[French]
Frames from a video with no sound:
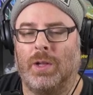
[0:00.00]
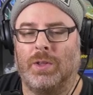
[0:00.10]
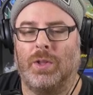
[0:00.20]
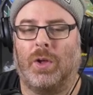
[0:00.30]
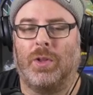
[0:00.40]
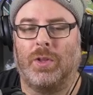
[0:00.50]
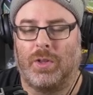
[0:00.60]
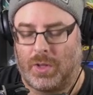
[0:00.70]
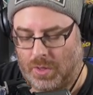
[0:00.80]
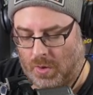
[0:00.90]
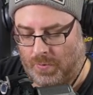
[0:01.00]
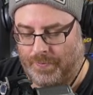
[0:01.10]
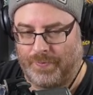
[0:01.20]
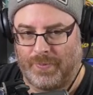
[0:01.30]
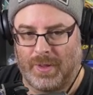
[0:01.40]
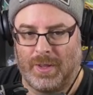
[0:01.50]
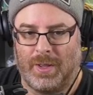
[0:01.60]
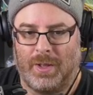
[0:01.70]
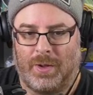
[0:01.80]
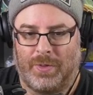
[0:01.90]
Non, non, non, non, non.
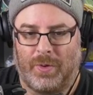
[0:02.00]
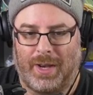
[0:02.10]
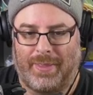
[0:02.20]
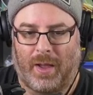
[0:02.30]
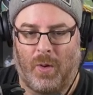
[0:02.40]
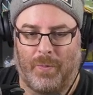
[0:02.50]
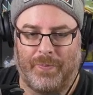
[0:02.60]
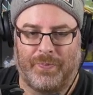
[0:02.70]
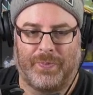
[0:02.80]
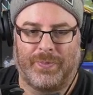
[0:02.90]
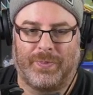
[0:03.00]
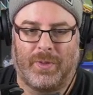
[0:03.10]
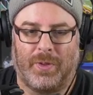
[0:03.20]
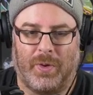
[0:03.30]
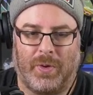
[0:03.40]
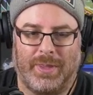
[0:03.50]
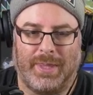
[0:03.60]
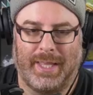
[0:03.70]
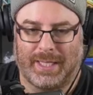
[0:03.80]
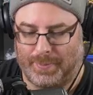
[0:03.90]
On a un ladron. On a
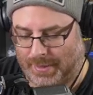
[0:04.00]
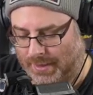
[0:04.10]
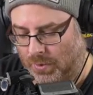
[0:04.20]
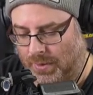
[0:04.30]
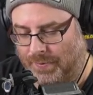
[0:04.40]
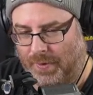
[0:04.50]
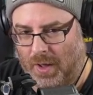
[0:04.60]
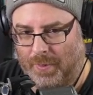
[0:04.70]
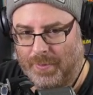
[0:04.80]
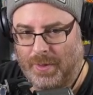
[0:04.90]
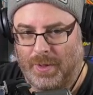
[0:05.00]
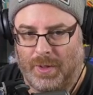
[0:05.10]
une expédition uniforme.